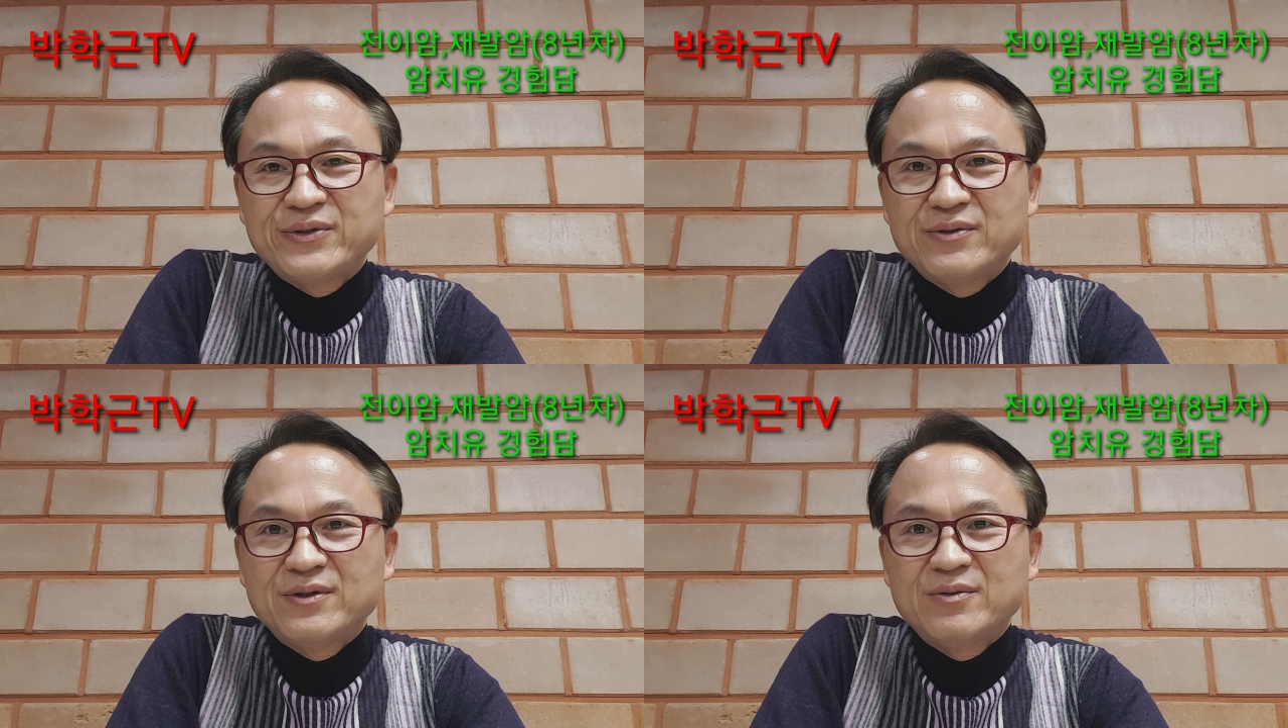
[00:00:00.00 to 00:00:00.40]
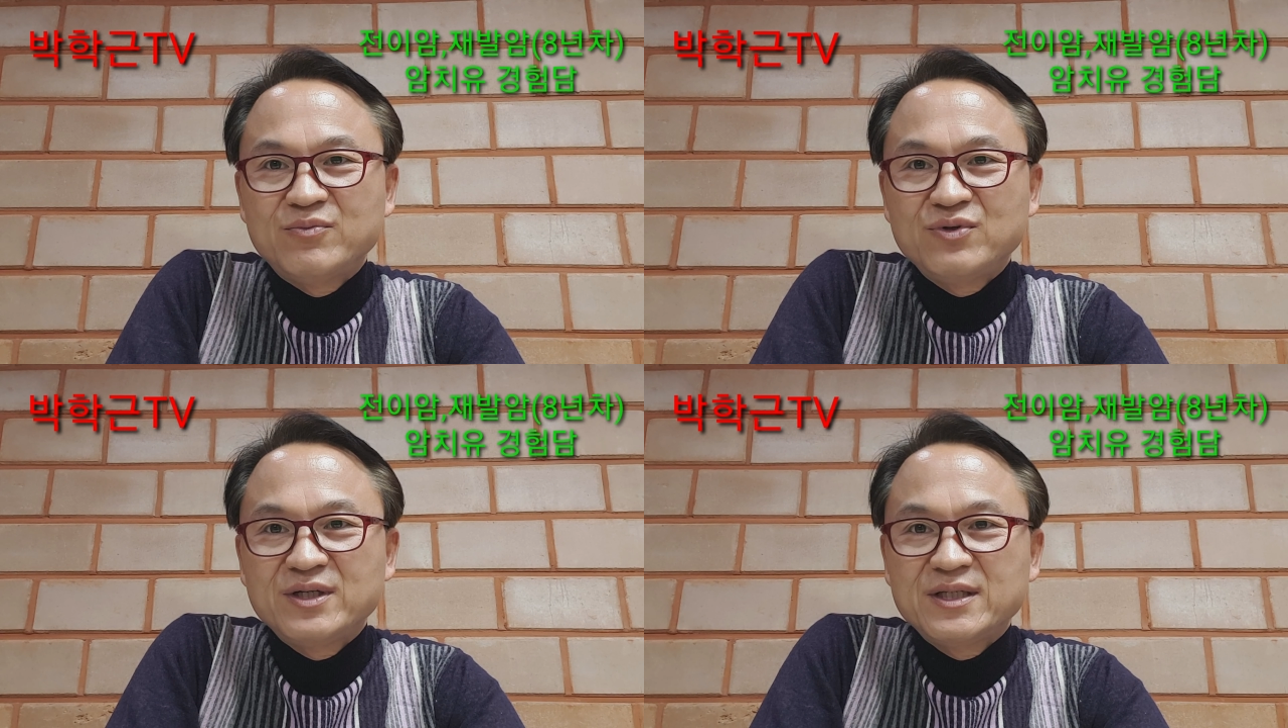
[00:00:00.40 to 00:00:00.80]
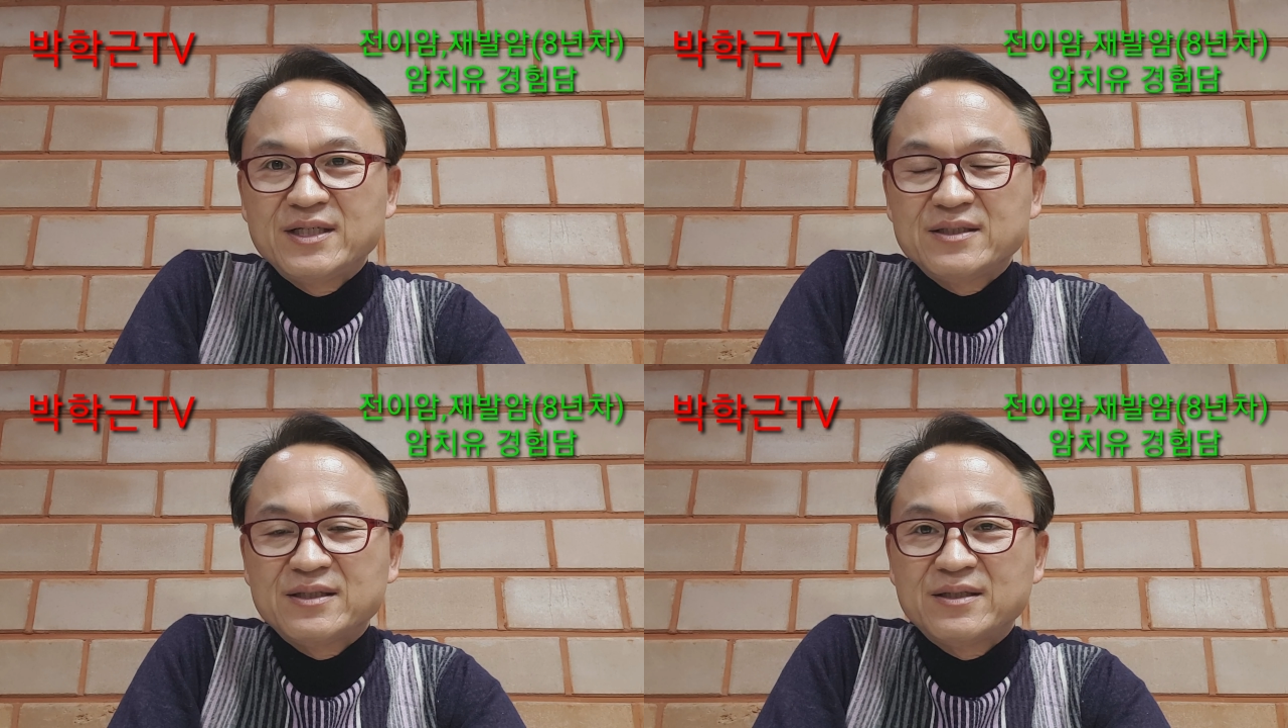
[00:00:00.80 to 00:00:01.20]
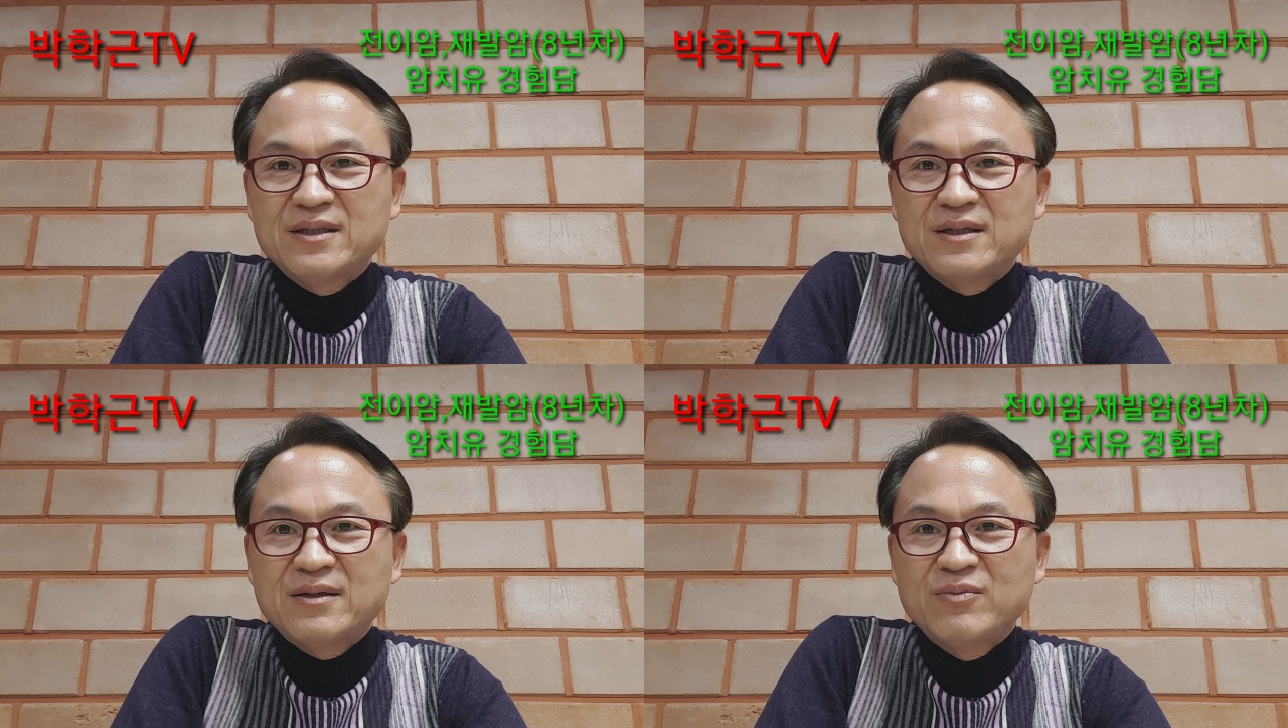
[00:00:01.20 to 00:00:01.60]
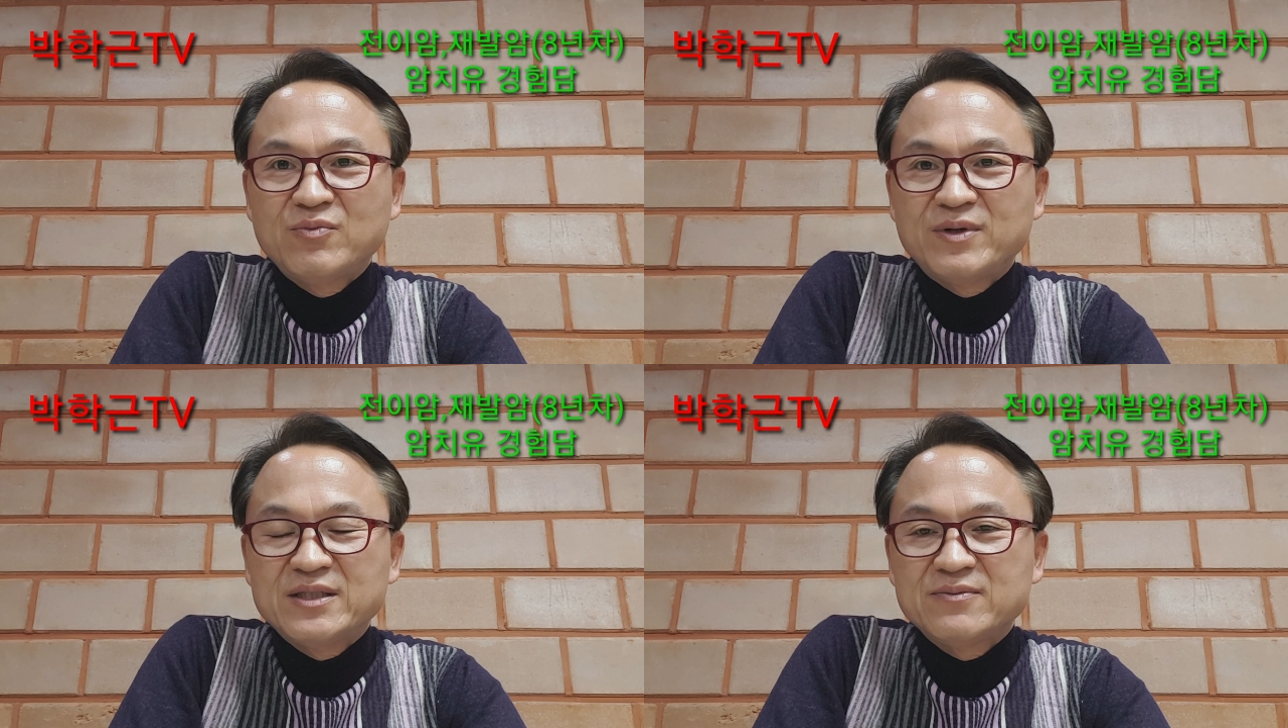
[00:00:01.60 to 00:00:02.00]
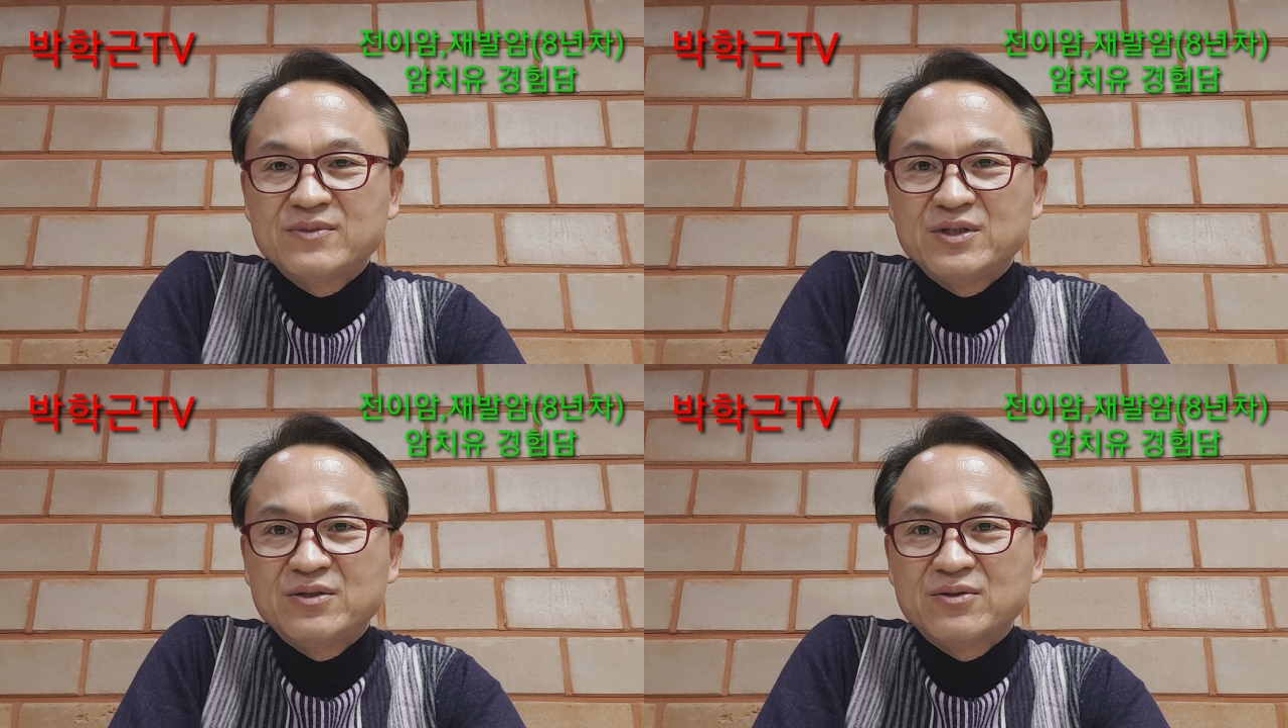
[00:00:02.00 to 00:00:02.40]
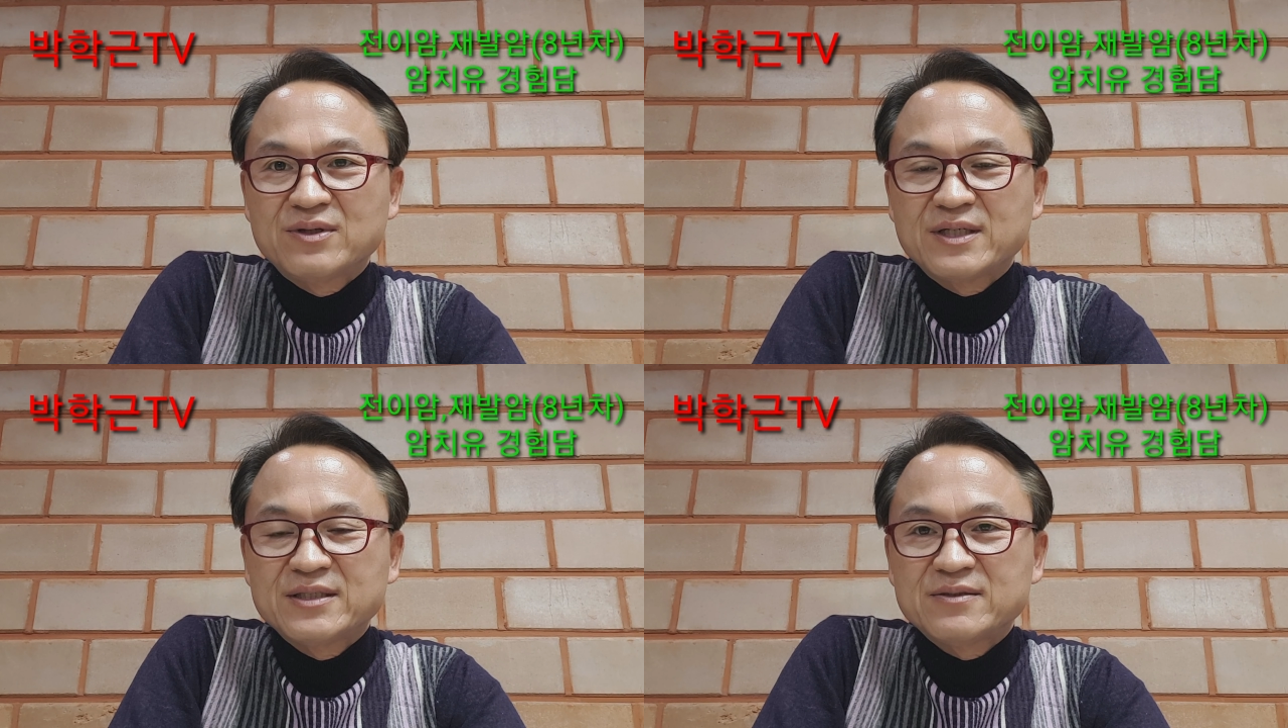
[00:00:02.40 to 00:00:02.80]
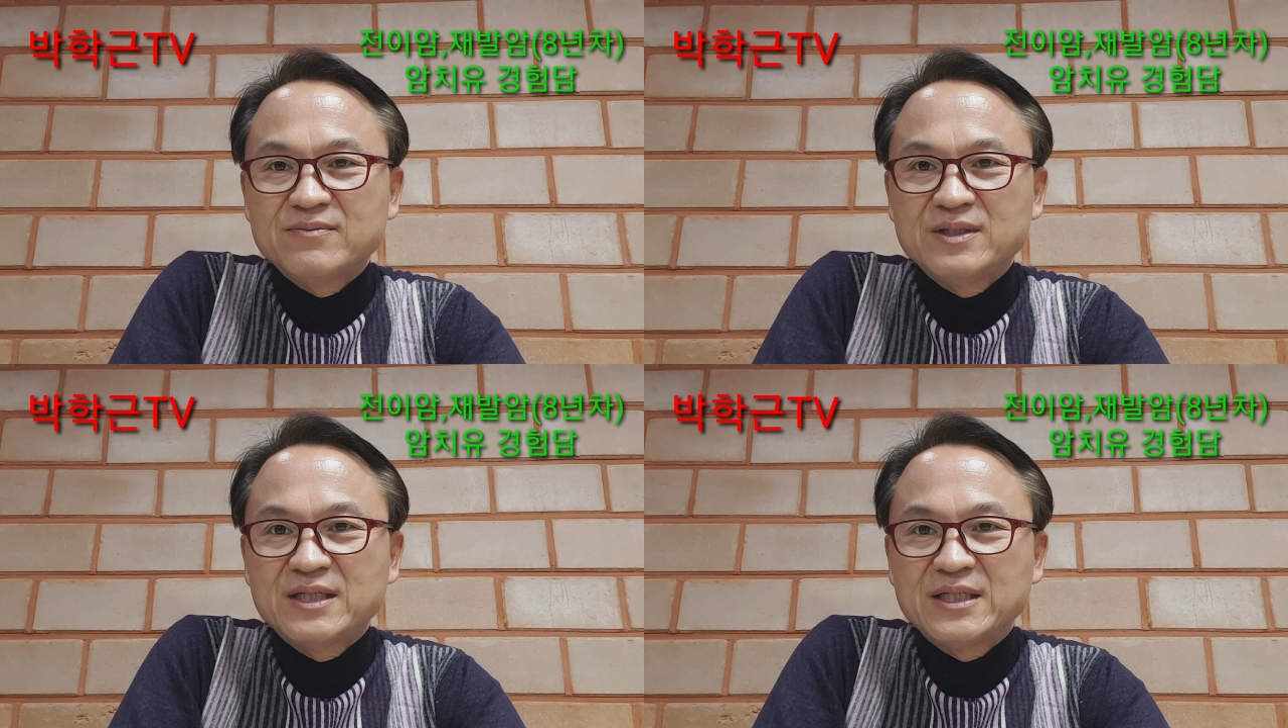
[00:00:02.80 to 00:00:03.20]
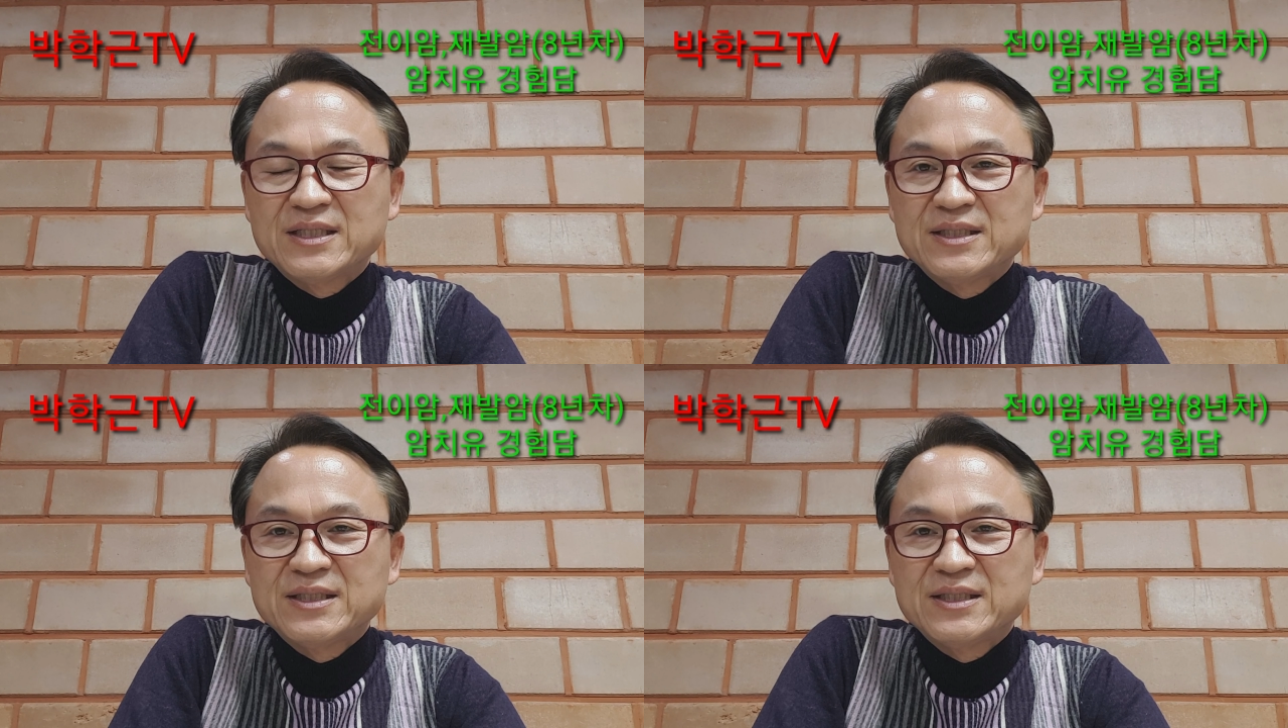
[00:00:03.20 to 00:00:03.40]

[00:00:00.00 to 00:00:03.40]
어, 물에 대해서 한번 말씀드리도록 하겠습니다